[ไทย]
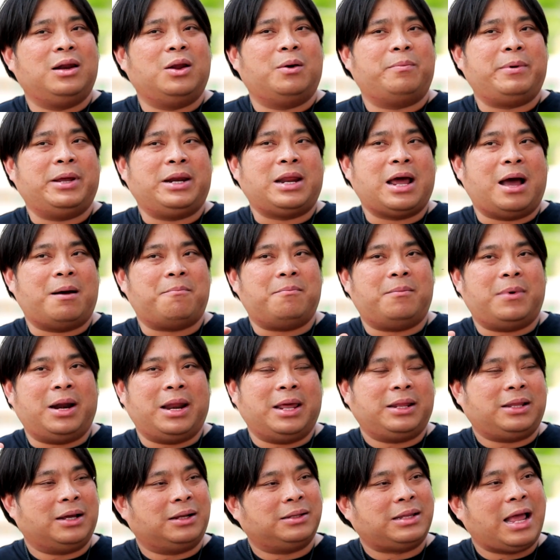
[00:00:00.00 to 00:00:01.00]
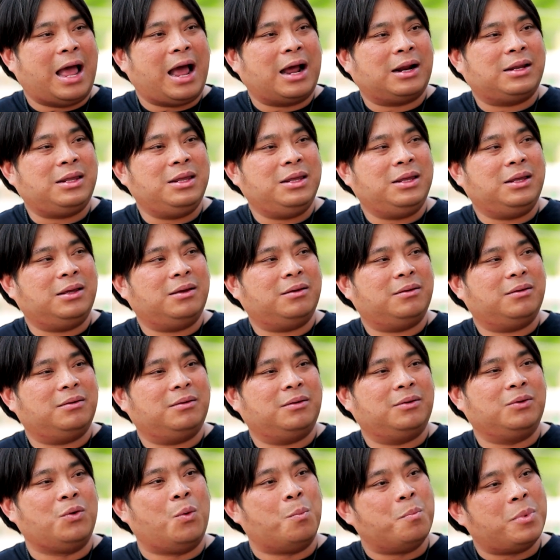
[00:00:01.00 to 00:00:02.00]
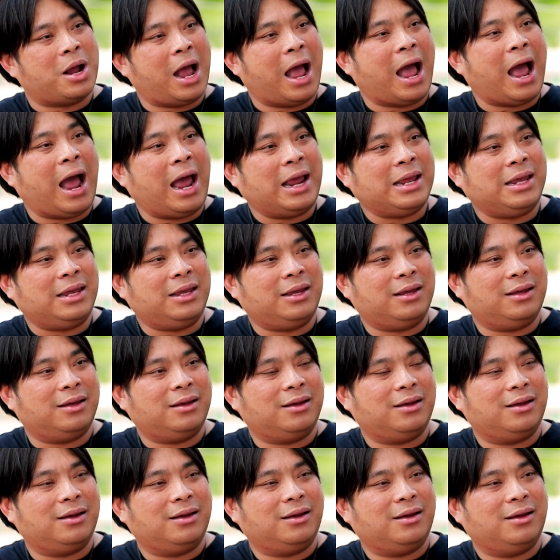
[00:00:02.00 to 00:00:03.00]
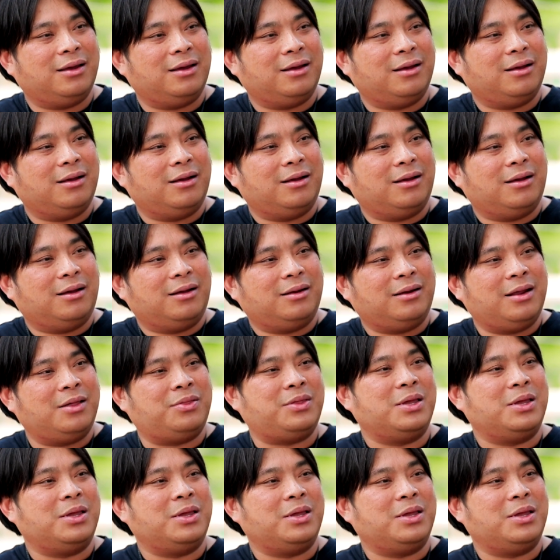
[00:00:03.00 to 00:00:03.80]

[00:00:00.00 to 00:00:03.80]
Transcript: เราไปทำอะไรต่างๆที่งมงายครับใน